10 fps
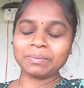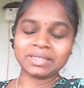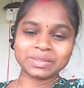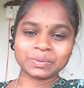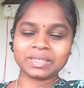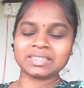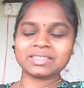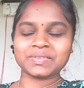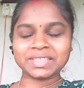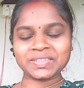मस्त होंगे
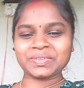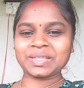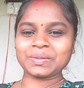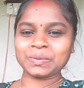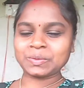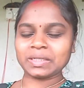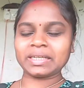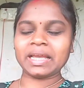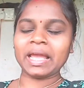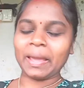स्वस्थ होंगे खुश
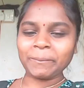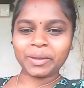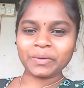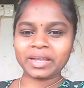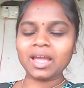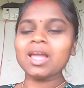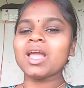होंगे हैप्पी होंगे